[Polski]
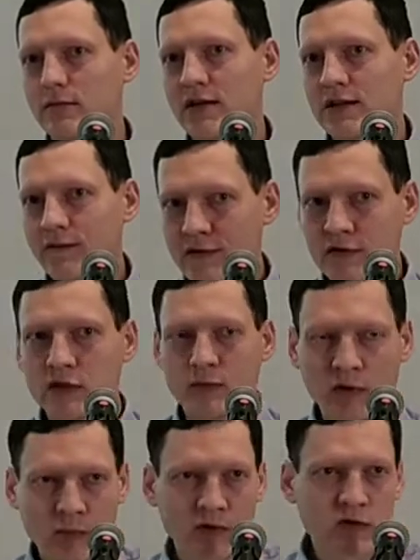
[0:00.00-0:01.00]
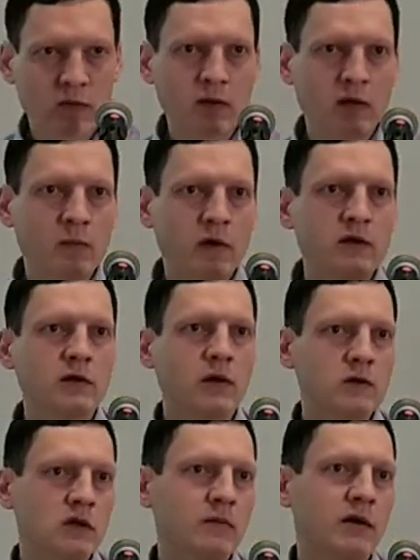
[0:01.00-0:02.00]
Ale widzę to i po sobie, i po innych
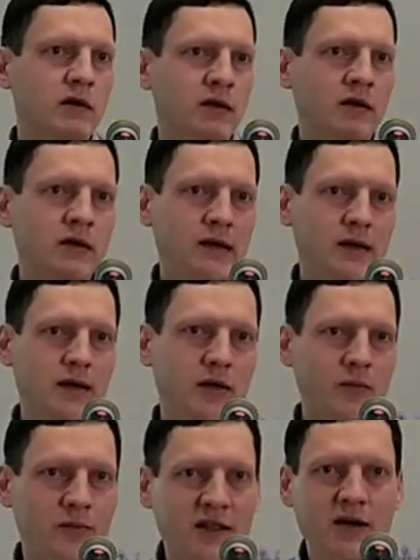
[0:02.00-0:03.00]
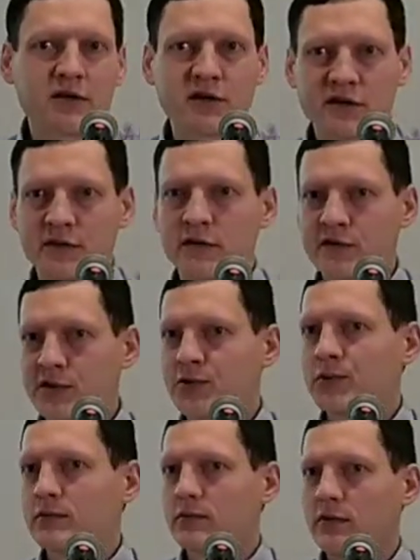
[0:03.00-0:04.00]
osobach, jak brak tych rzeczy w
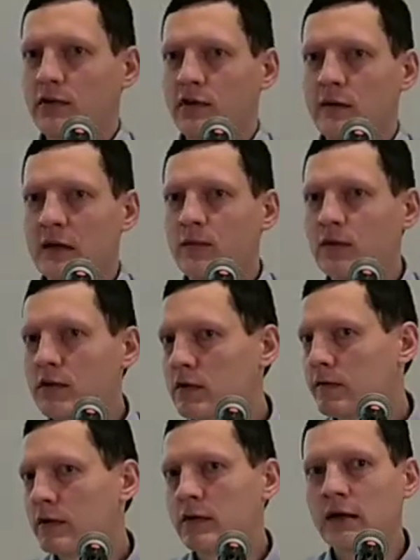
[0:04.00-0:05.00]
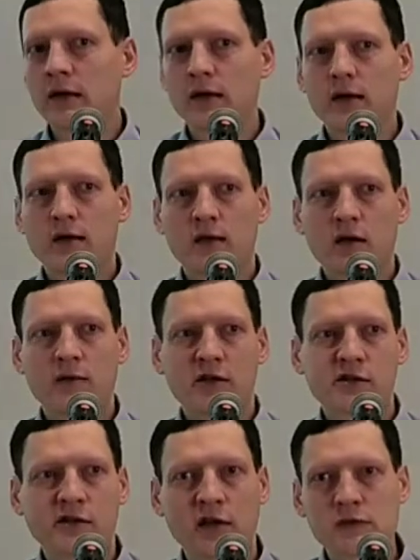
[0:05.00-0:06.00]
życiu, jak brak modlitwy, jak
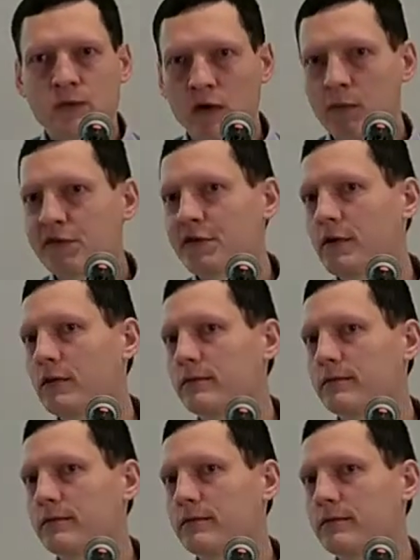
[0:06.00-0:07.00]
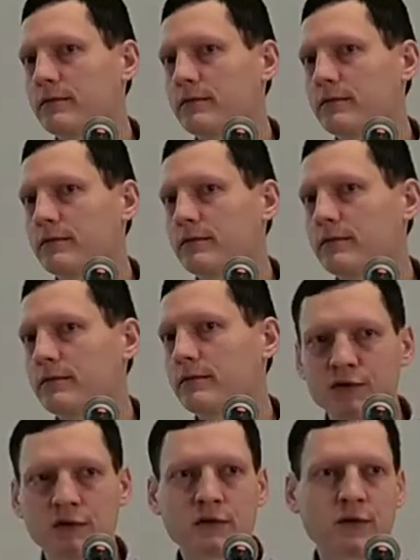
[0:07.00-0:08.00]
brak czytania Słowa Bożego, jak brak
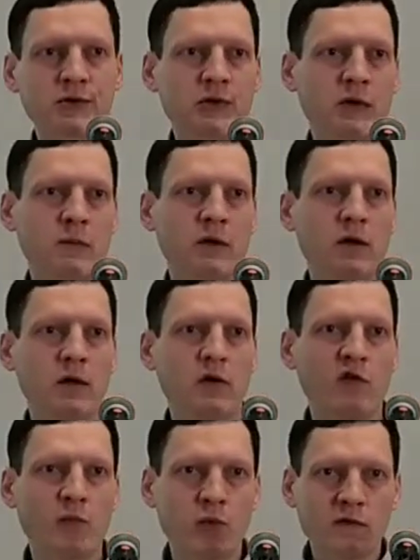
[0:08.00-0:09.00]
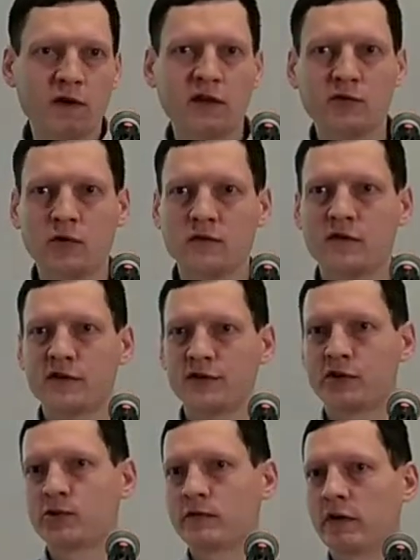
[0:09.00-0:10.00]
społeczności z Kościołem wpływa na duchowe
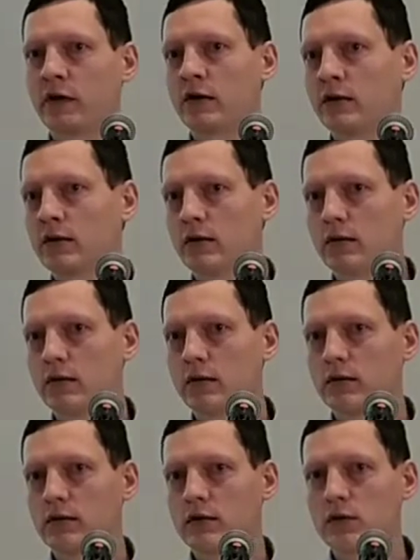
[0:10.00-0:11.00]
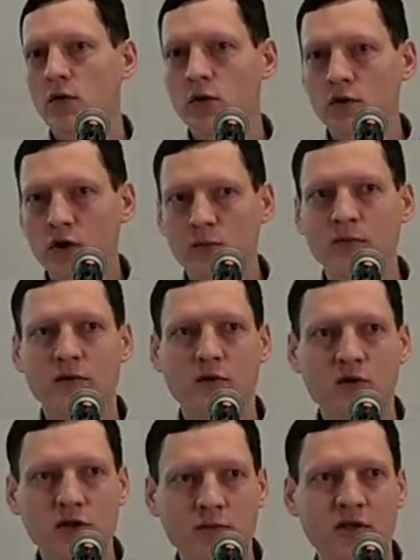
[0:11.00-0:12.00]
życie człowieka. ogrom,
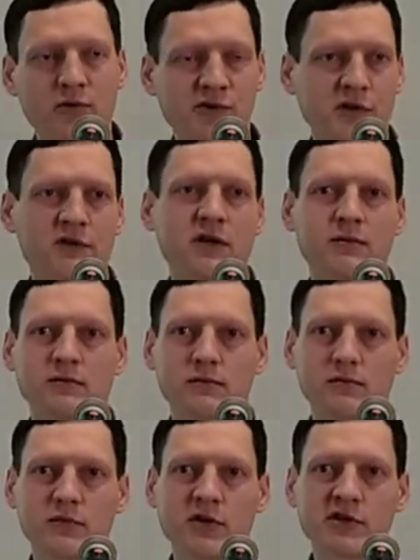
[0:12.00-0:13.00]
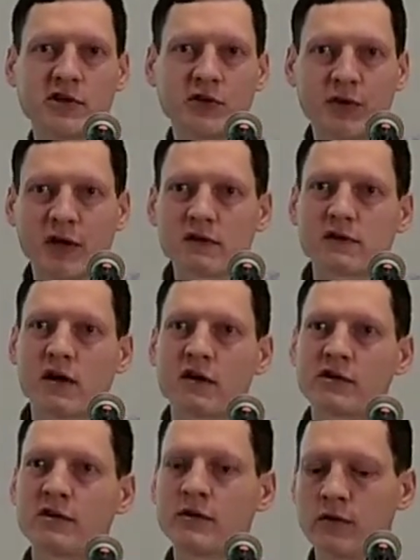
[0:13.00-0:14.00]
ogromna różnica, jeżeli to jest, a
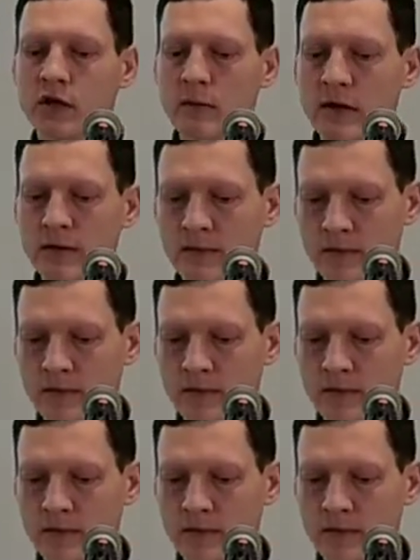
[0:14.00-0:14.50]
jeżeli tego nie ma.